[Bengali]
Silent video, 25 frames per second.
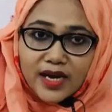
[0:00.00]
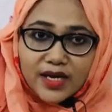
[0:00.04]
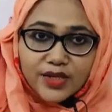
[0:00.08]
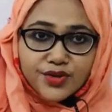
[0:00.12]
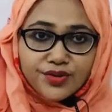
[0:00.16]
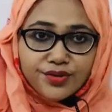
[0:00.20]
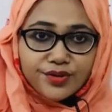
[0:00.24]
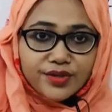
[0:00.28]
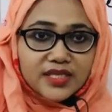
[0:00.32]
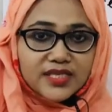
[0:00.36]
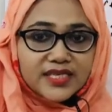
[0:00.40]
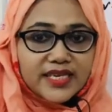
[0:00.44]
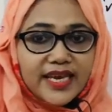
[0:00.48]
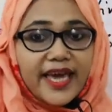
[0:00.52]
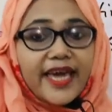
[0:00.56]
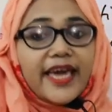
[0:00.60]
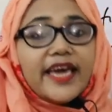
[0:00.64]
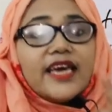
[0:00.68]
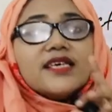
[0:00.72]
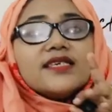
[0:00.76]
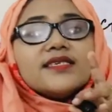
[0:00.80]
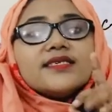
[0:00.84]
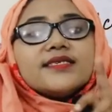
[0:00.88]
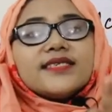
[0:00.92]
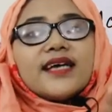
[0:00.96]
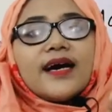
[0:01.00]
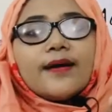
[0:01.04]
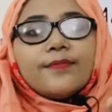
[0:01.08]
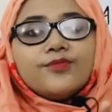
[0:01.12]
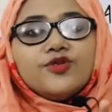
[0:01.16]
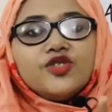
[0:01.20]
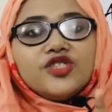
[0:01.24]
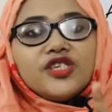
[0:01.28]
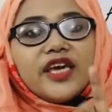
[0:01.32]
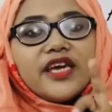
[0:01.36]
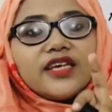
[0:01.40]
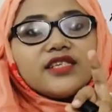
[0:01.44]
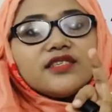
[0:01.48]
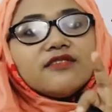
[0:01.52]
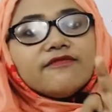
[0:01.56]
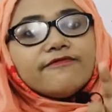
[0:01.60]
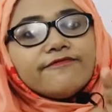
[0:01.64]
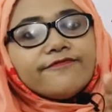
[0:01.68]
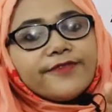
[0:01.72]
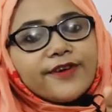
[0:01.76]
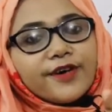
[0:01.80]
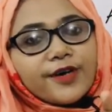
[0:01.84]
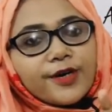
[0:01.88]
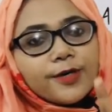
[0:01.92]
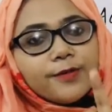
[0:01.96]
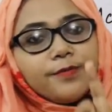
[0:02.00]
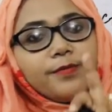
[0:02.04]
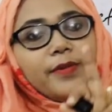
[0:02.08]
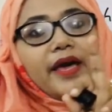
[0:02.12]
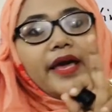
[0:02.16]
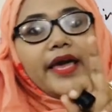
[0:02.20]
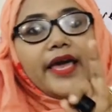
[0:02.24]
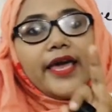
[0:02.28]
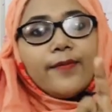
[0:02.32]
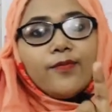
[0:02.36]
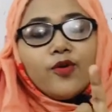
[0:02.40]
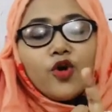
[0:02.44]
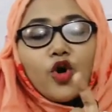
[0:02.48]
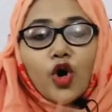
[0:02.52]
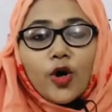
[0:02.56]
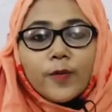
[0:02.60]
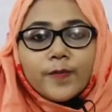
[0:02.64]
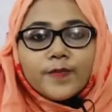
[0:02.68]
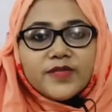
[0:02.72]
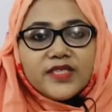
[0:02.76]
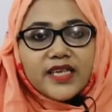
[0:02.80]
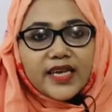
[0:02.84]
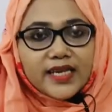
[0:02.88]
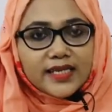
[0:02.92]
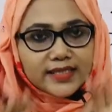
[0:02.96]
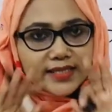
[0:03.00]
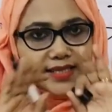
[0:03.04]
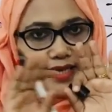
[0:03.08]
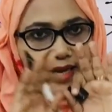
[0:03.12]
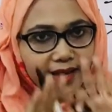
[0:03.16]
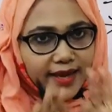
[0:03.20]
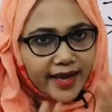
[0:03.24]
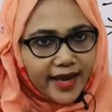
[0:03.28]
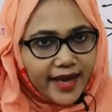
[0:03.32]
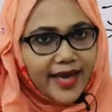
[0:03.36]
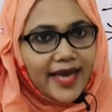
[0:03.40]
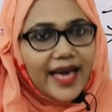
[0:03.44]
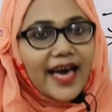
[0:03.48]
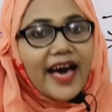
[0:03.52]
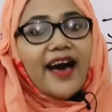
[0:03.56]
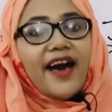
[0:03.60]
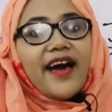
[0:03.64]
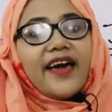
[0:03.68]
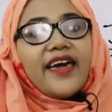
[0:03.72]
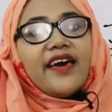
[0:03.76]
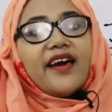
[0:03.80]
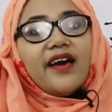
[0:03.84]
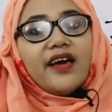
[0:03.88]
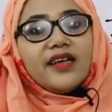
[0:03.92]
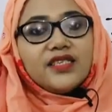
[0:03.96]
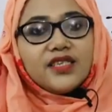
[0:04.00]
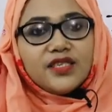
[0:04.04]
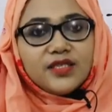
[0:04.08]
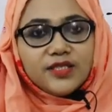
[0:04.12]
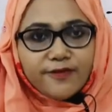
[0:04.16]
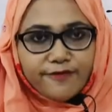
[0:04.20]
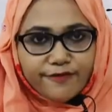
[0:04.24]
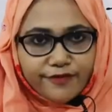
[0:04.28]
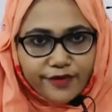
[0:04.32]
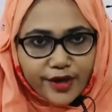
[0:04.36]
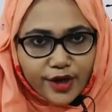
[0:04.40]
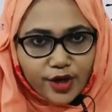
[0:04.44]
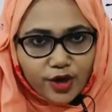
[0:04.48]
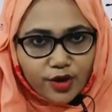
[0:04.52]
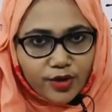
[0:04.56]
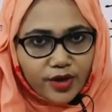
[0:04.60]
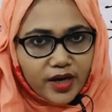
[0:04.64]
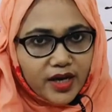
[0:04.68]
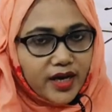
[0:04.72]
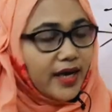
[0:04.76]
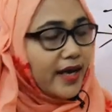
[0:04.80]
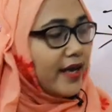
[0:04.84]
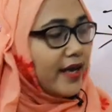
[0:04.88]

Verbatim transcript: কাজ হচ্ছে সাবজেক্ট ভার্ব এবং অবজেক্টটাকে আগে আইডেন্টিফাই করা